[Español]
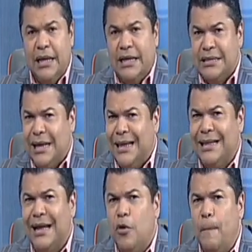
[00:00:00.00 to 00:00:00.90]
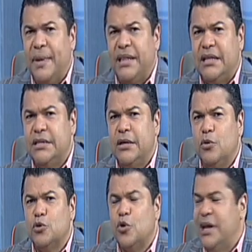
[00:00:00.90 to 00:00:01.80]
se le quita competencia
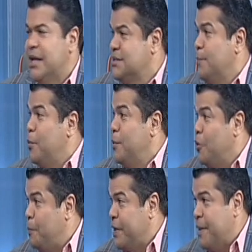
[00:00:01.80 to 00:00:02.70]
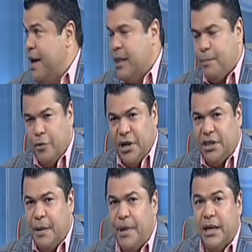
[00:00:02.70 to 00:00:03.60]
incluso a Alianza Público-Privada por el
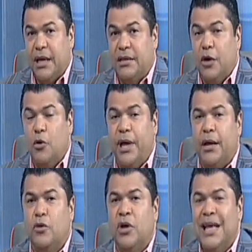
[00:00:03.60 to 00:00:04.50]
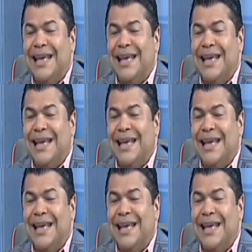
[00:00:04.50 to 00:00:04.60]
tema de que este gobierno